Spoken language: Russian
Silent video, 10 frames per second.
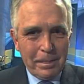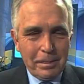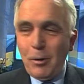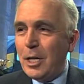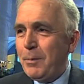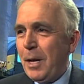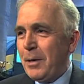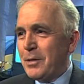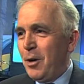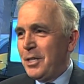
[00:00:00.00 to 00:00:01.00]
Ну а теперь
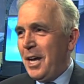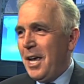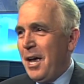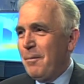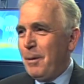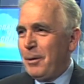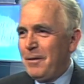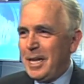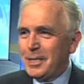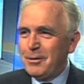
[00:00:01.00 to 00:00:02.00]
позвольте
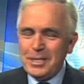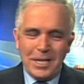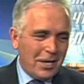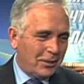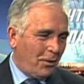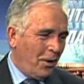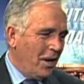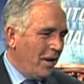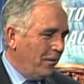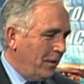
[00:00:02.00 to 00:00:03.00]
поприветствовать тех, кто
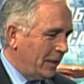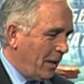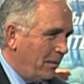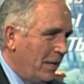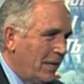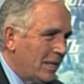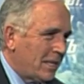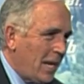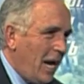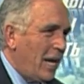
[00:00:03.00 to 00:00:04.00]
в этом
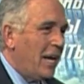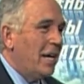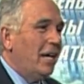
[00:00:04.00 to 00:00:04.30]
зале.